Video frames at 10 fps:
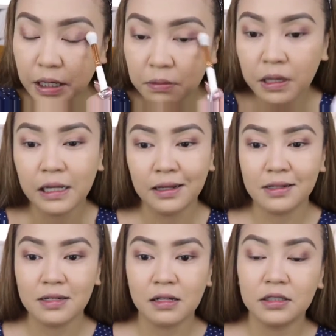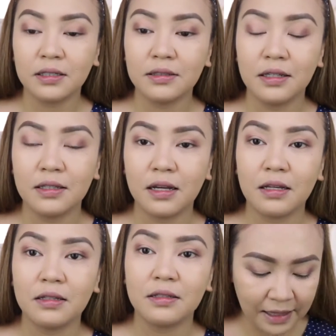para malinis lang siyang
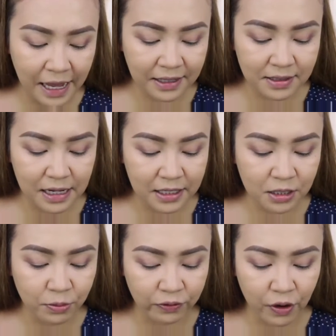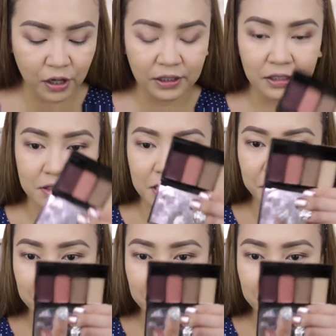tingnan. Next, let's move on dito sa